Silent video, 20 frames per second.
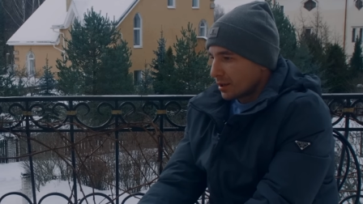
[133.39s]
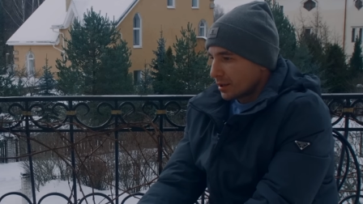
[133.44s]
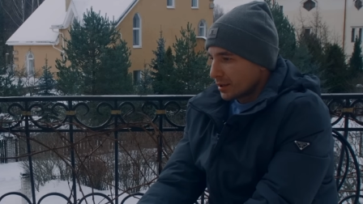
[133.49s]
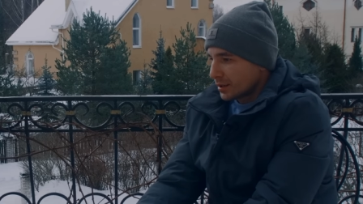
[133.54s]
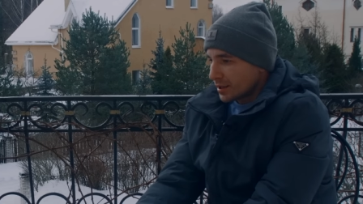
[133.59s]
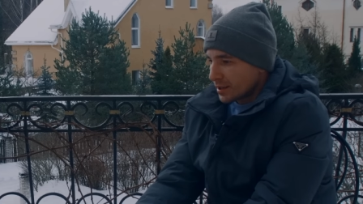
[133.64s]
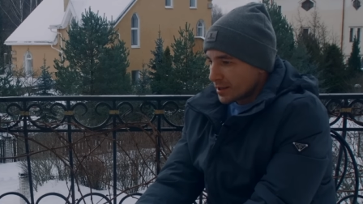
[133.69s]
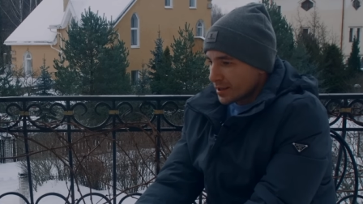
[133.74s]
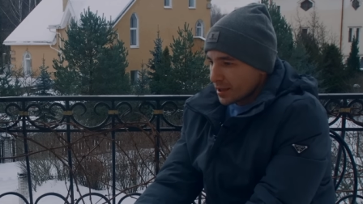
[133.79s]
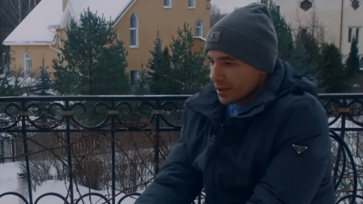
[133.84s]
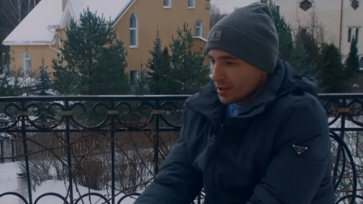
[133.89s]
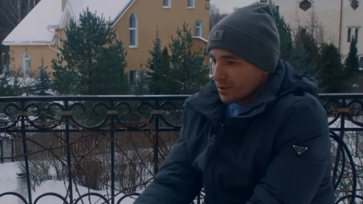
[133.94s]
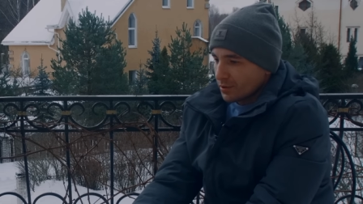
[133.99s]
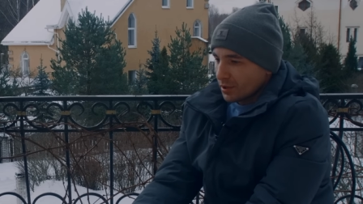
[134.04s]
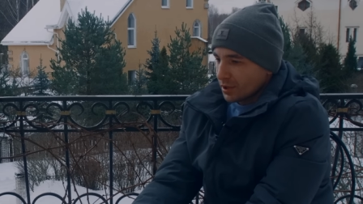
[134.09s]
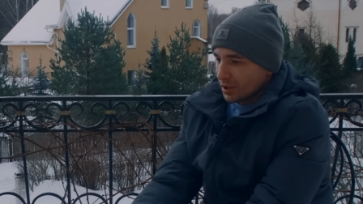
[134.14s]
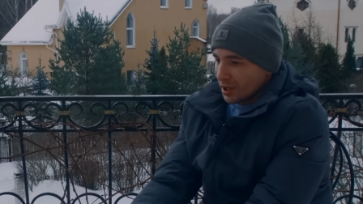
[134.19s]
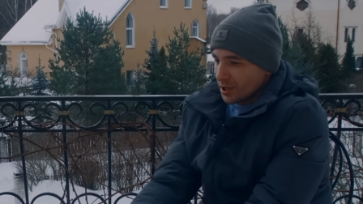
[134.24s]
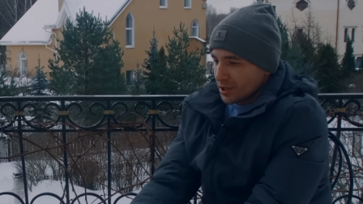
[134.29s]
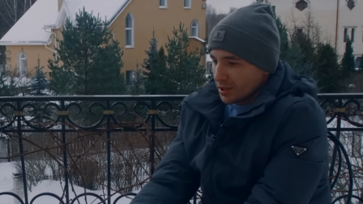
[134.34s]
Это,
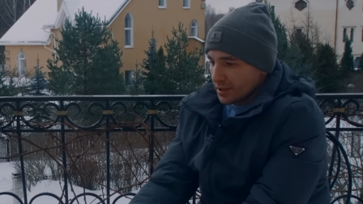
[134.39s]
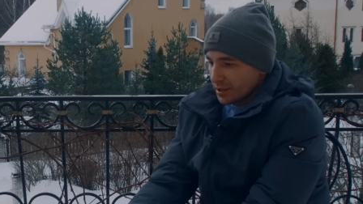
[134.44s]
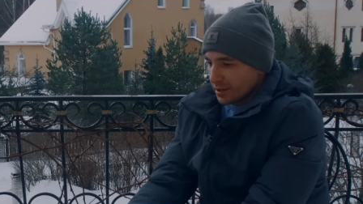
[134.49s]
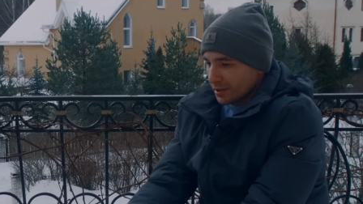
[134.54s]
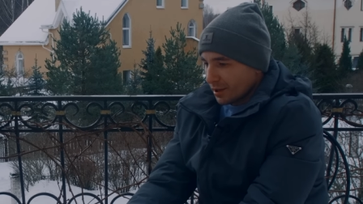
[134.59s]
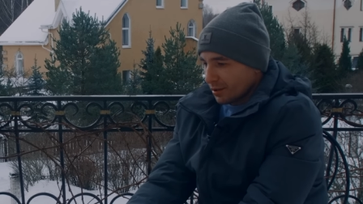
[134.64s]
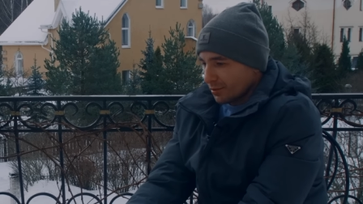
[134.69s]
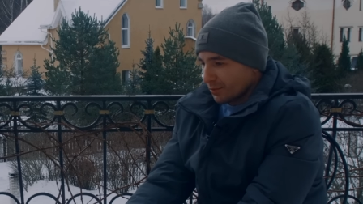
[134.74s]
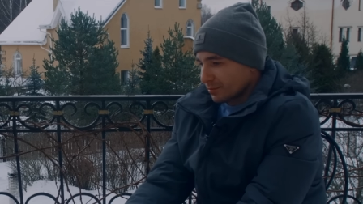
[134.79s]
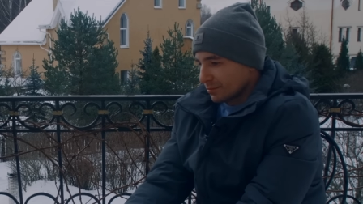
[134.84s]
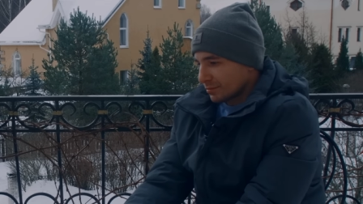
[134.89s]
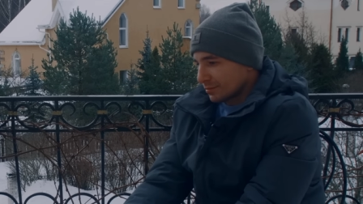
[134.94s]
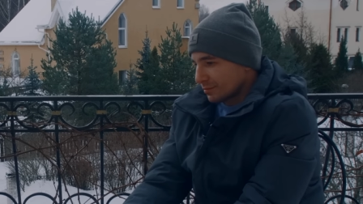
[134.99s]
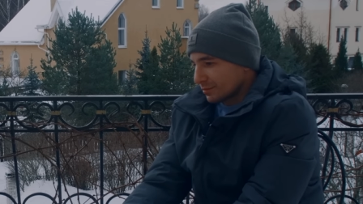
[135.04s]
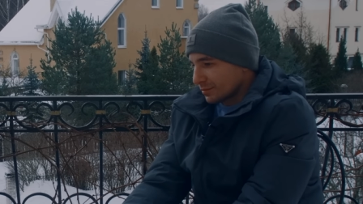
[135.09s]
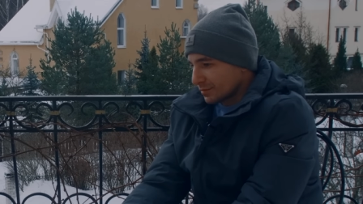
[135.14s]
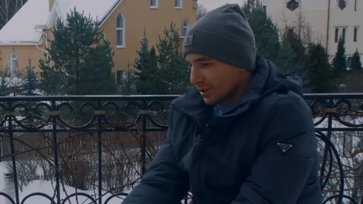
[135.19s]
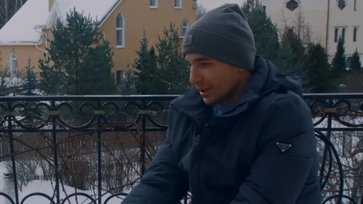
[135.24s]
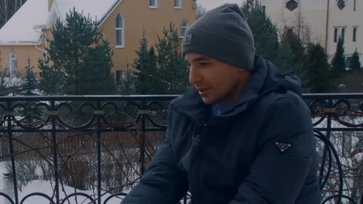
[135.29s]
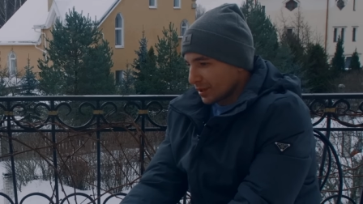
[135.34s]
естественно, начался там
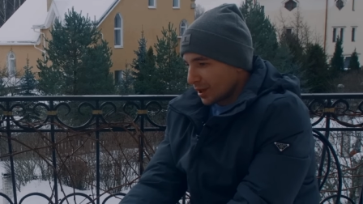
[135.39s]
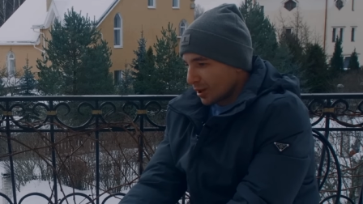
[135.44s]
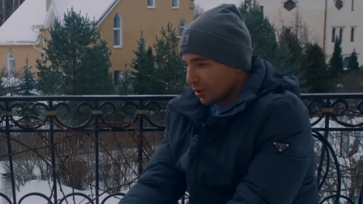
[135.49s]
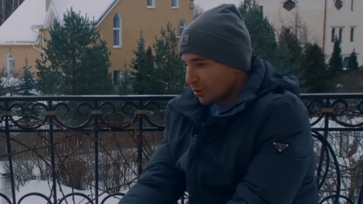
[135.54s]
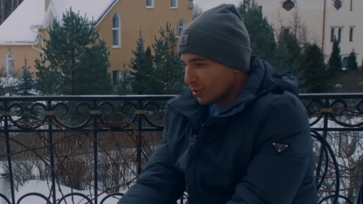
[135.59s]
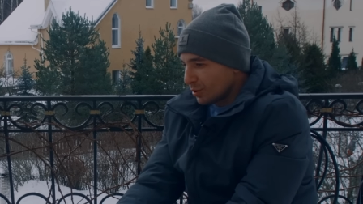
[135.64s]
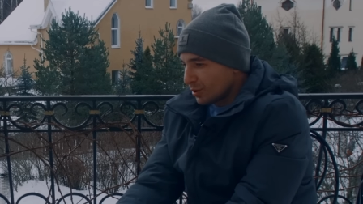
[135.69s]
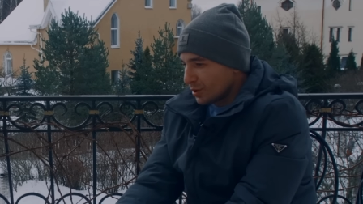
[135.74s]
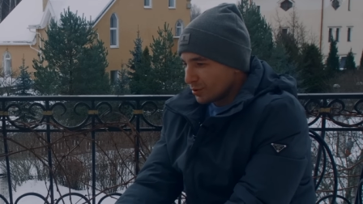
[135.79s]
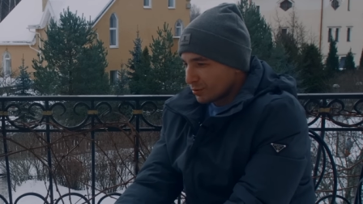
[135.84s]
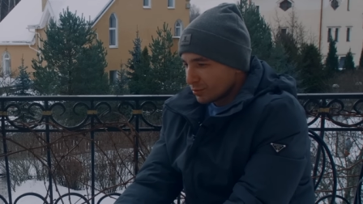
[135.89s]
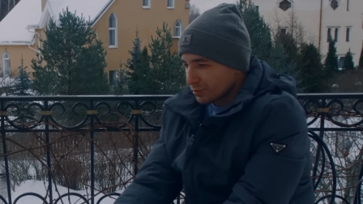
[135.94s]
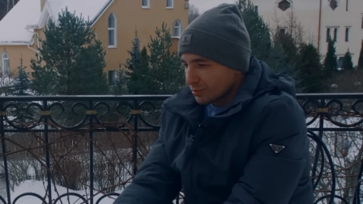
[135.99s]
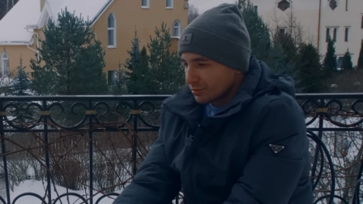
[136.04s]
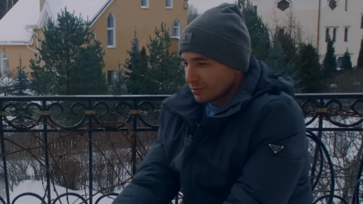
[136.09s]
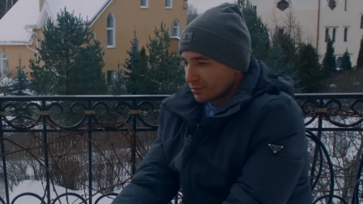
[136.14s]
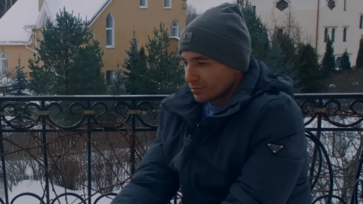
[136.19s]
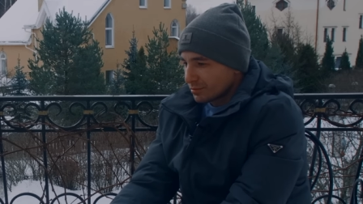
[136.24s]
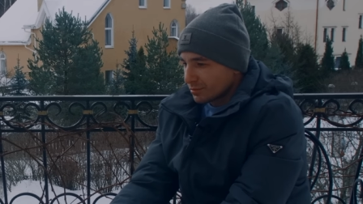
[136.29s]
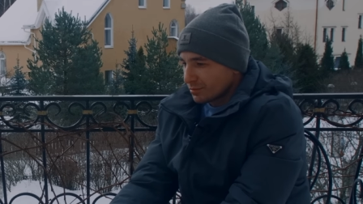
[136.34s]
алкоголь,
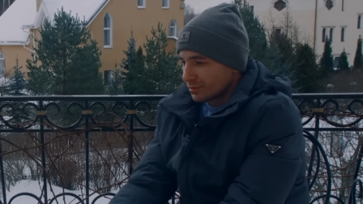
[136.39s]
ну,